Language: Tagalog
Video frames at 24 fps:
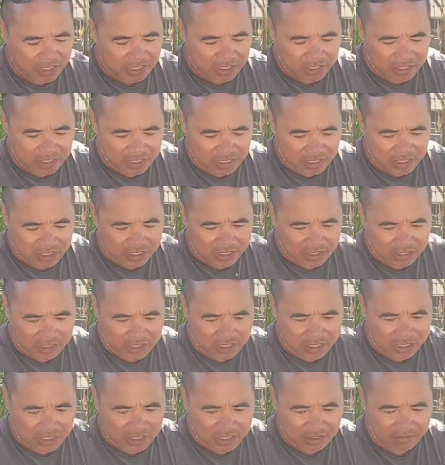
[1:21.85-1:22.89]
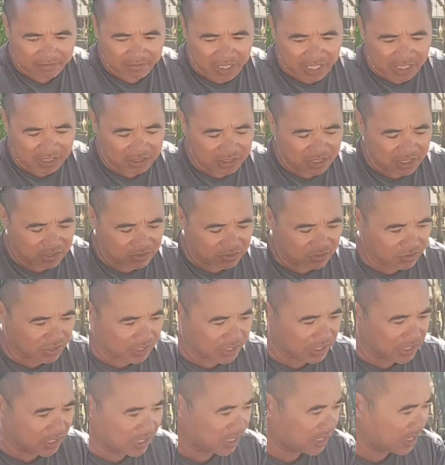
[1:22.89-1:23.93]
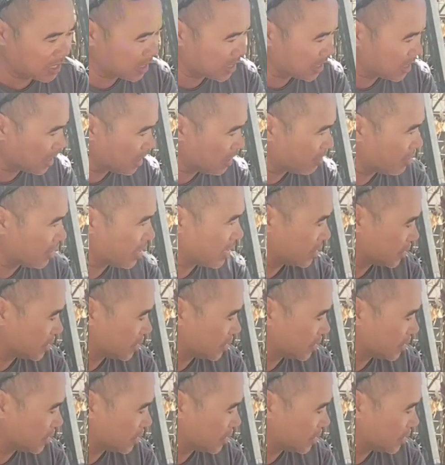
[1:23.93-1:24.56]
kanyang uh, plug dito. Kaya ang ginagawa